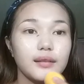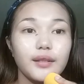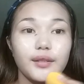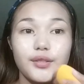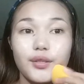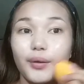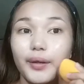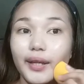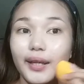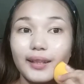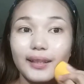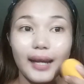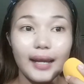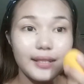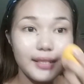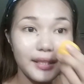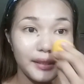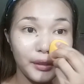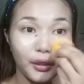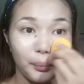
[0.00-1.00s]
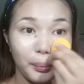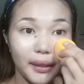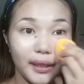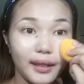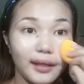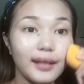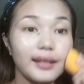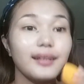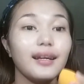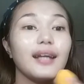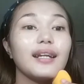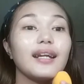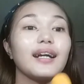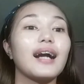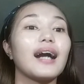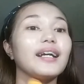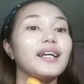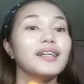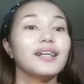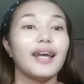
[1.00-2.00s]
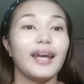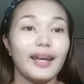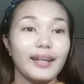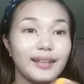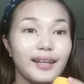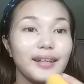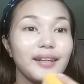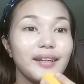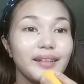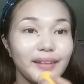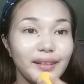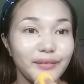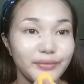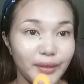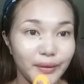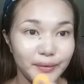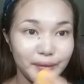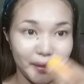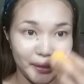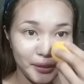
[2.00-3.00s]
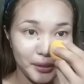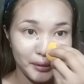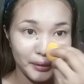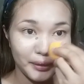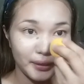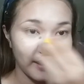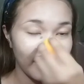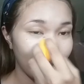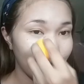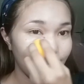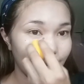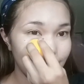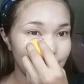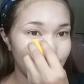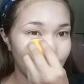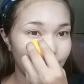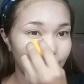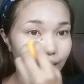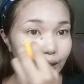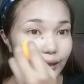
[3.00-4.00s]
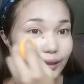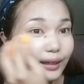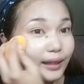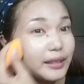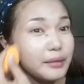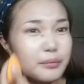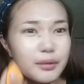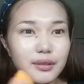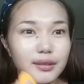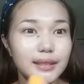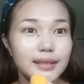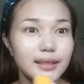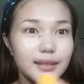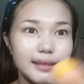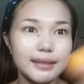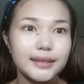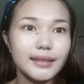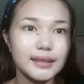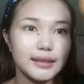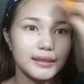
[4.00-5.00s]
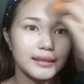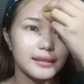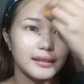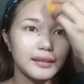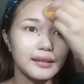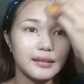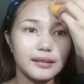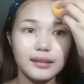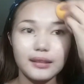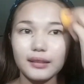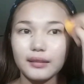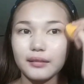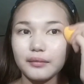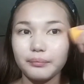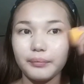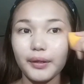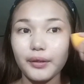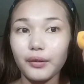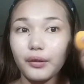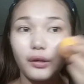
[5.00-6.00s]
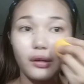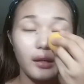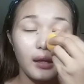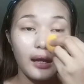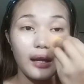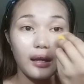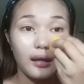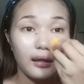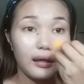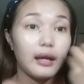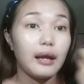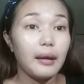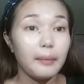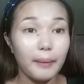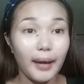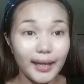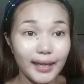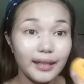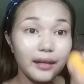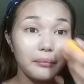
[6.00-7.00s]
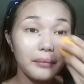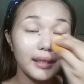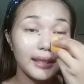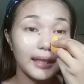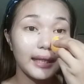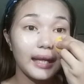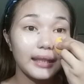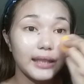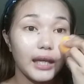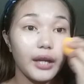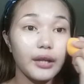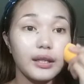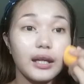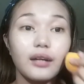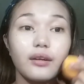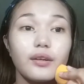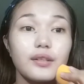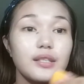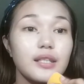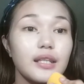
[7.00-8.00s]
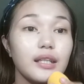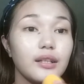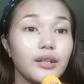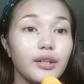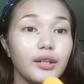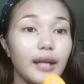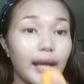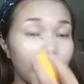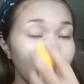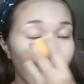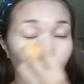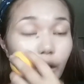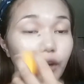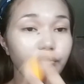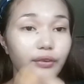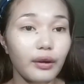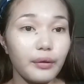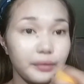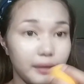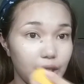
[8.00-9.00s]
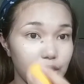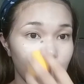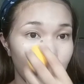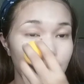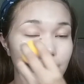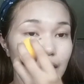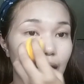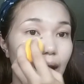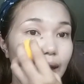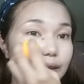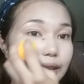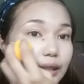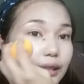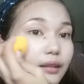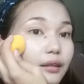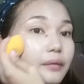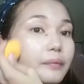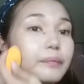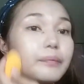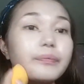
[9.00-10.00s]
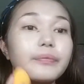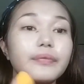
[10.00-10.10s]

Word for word: So, ayan guys, hindi ko pala nalagyan ang aking leeg ng foundation kasi nakalimutan ko. Pero, mahalagang maglagay tayo ng concealer and or foundation sa ating